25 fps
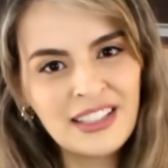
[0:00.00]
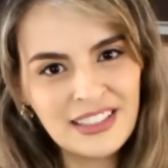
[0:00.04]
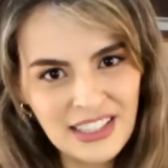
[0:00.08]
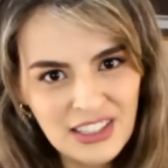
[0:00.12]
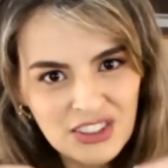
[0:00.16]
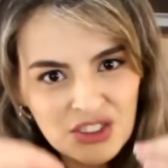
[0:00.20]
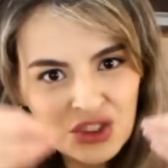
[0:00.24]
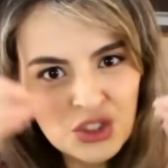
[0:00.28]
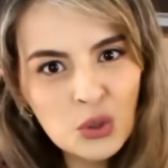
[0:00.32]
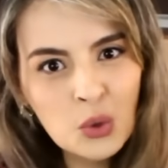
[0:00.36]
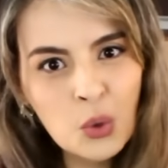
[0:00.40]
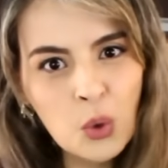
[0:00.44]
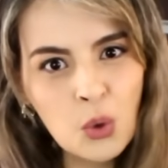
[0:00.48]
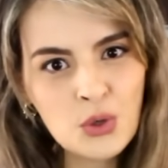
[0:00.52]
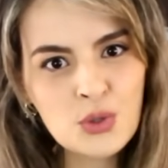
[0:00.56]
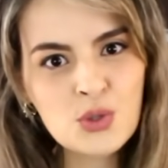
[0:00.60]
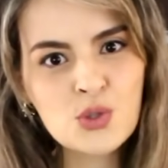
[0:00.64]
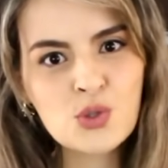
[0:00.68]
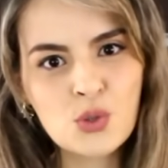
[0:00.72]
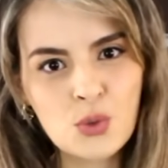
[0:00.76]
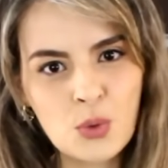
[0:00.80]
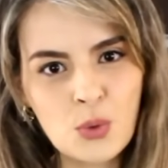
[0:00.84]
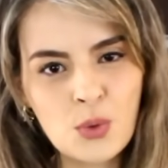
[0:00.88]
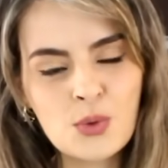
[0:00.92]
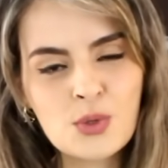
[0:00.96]
quente
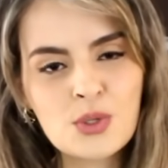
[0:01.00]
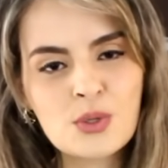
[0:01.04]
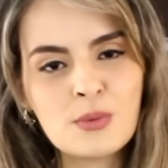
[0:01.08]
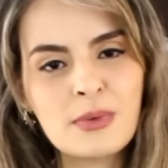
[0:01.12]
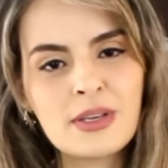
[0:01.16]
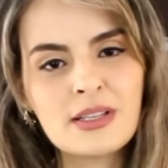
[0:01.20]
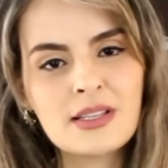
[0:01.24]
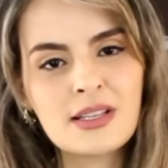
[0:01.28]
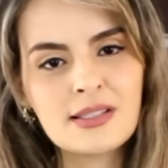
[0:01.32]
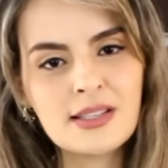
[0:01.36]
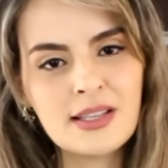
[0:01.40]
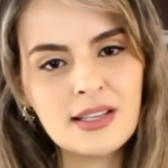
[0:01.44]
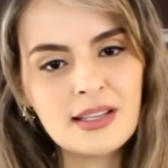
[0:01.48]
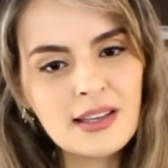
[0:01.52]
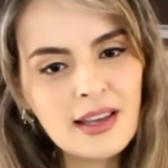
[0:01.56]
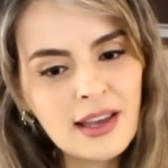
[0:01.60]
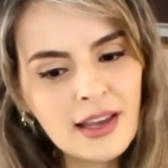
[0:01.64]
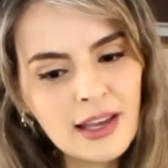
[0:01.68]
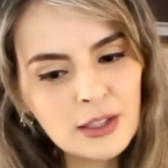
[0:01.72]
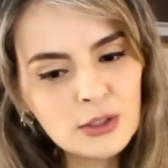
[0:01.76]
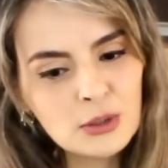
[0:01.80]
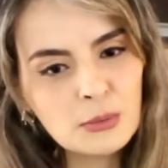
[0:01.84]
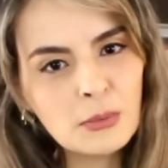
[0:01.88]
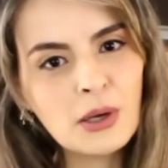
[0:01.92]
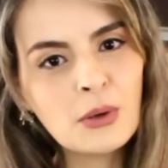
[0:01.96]
gostoso, mas assim, que
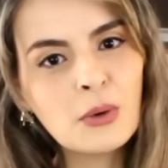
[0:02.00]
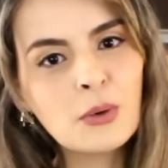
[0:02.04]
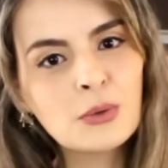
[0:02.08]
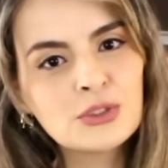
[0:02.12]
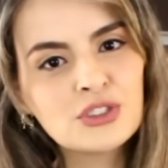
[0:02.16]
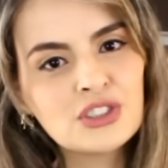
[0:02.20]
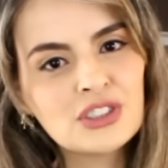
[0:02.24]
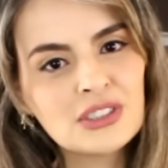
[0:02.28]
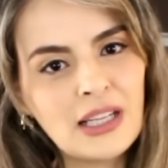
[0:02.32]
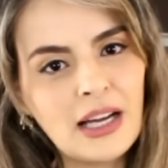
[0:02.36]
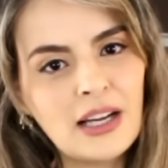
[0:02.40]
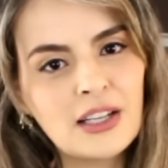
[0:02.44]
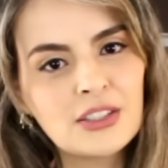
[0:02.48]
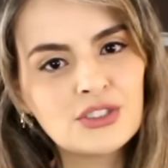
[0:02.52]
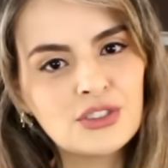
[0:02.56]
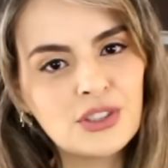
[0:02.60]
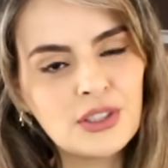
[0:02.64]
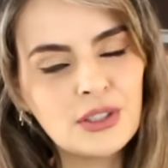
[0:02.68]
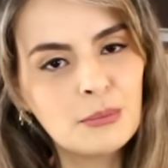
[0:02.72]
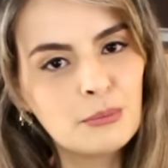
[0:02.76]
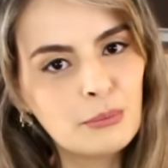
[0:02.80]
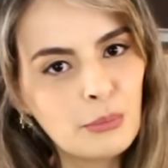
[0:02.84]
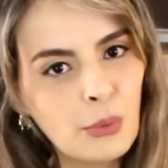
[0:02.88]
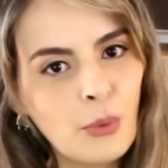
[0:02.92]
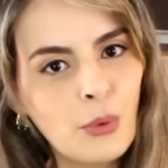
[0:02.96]
renda uma quantidade
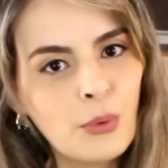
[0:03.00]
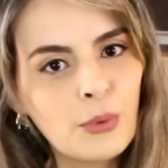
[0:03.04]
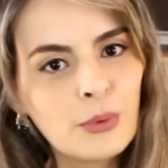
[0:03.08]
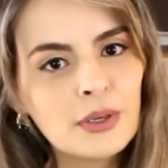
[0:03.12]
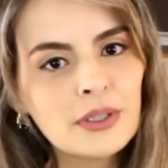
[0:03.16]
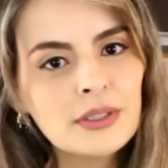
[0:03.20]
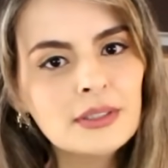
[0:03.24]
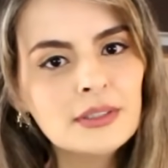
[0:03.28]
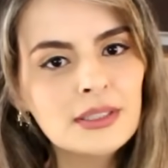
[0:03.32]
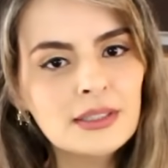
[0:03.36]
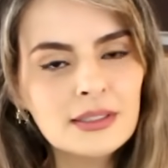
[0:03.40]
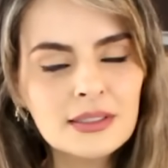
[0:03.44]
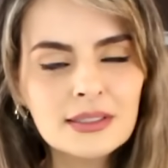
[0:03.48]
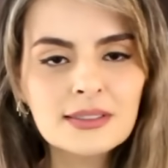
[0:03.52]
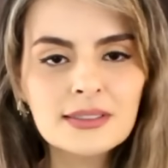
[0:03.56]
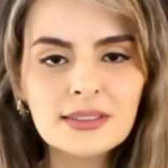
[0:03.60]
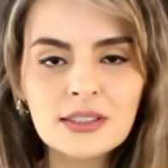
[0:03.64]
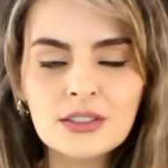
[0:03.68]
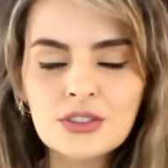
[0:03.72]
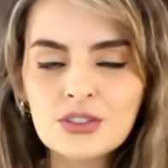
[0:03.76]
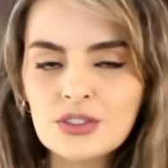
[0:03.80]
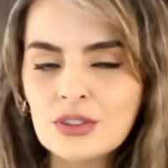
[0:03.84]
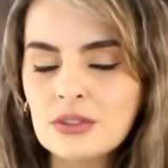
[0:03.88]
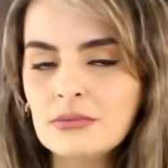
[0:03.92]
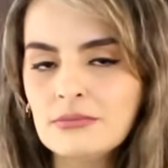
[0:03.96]
aí boa e que
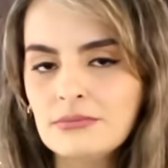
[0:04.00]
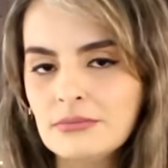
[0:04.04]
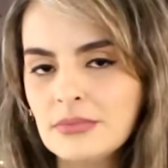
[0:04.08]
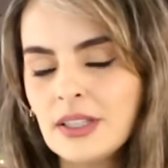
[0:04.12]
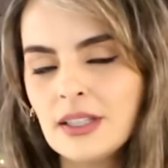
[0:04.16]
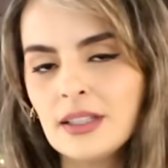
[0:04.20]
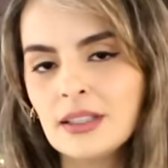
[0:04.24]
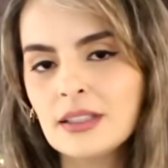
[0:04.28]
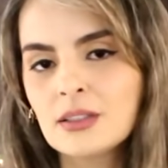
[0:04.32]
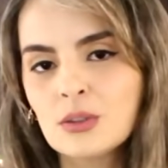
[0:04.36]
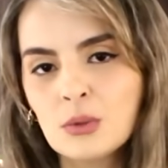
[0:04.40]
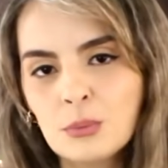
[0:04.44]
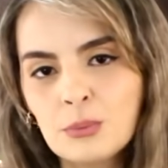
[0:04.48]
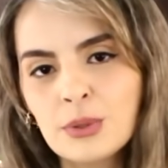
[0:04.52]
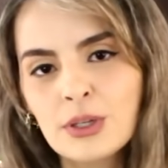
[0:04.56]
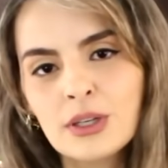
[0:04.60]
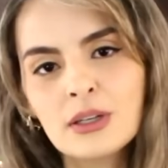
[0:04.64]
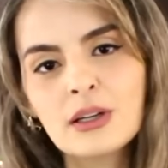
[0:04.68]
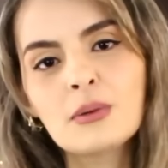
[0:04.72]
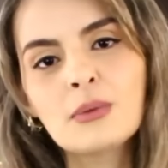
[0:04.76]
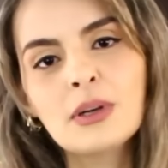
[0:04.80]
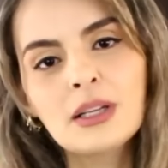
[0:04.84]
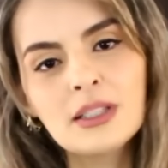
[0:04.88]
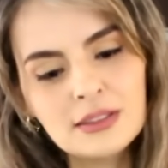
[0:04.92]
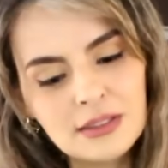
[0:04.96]
seja, né, que não
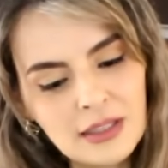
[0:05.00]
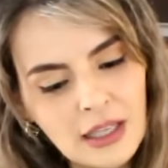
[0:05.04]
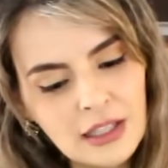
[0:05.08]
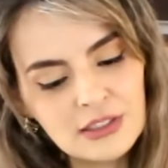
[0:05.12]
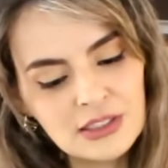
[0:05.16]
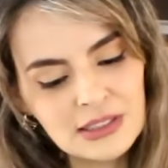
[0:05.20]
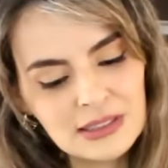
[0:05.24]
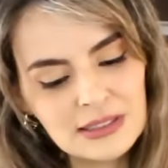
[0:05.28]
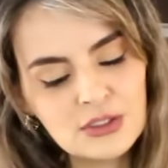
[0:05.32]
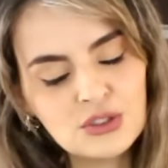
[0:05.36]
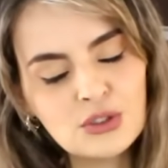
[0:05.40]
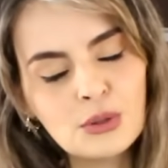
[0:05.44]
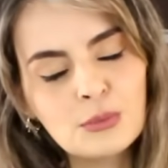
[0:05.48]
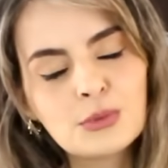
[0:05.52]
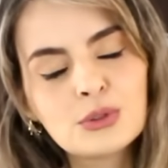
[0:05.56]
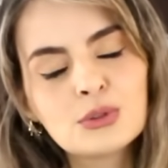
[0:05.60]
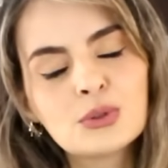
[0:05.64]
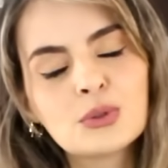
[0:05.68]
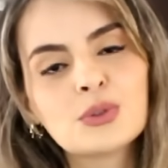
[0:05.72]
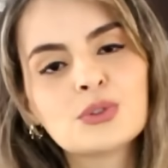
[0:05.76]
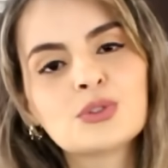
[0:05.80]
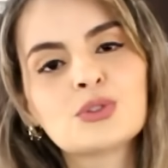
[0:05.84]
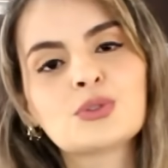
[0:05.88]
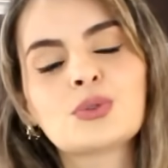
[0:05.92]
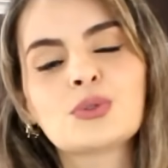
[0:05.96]
perca a qualidade, que seja seja
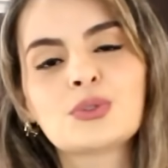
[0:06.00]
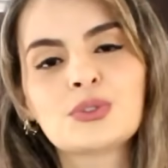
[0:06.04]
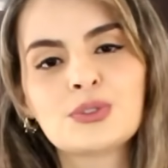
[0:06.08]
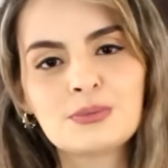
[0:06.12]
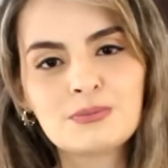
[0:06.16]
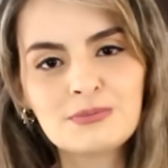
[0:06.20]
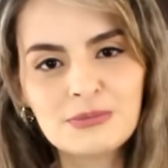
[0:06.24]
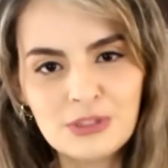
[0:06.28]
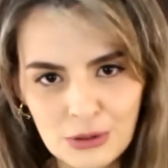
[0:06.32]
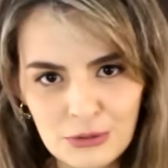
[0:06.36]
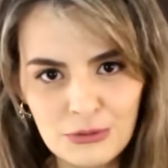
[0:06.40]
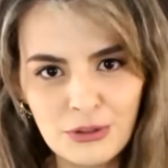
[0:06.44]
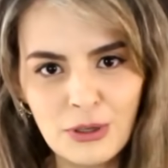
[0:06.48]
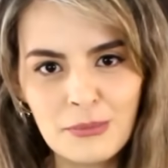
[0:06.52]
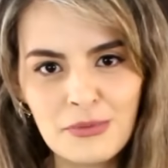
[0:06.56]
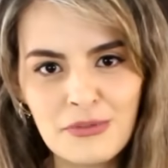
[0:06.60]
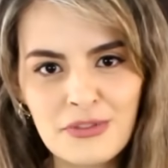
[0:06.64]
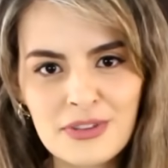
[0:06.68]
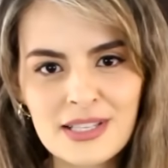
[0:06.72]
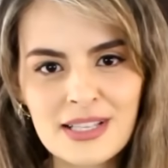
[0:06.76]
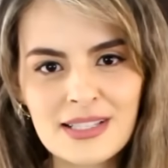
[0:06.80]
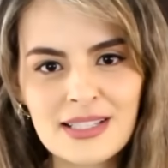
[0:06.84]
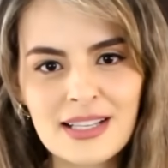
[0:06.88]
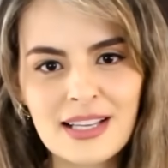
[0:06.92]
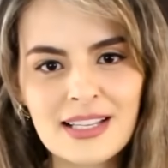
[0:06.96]
muito gostoso. Então vamos
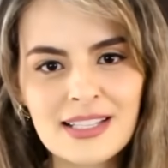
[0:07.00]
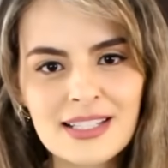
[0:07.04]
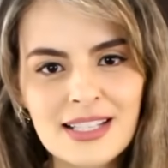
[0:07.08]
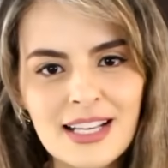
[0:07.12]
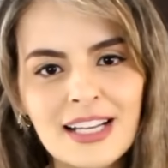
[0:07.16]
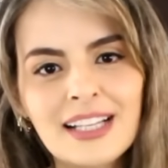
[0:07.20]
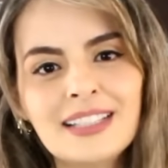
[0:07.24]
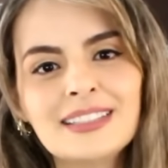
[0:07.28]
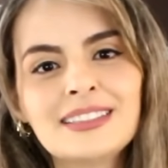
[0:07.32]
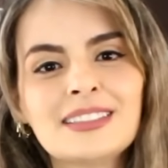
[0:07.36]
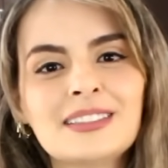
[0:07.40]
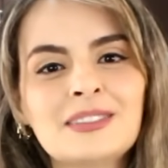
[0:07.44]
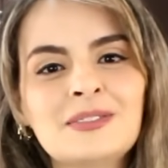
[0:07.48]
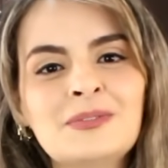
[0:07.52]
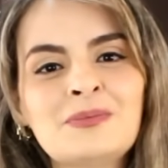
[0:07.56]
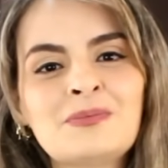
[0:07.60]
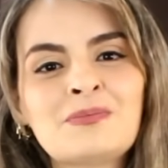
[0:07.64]
fazer essa receita?